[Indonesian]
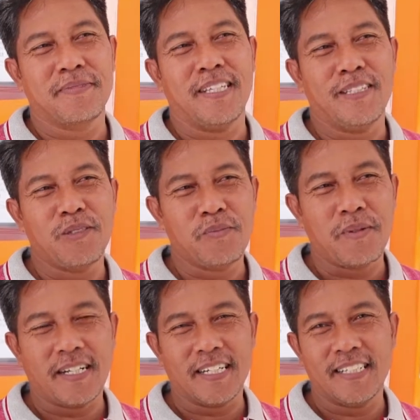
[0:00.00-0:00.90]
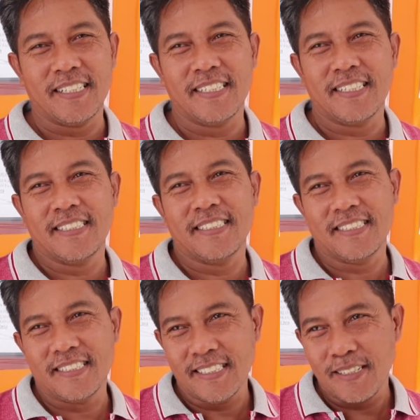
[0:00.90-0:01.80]
yaitu pakaian
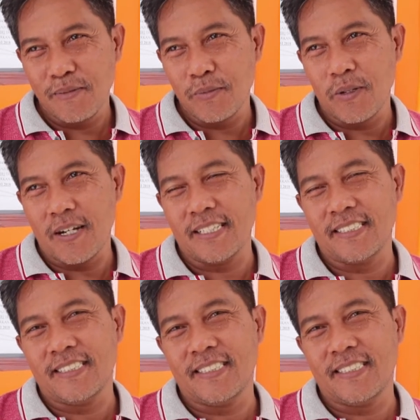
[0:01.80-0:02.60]
buat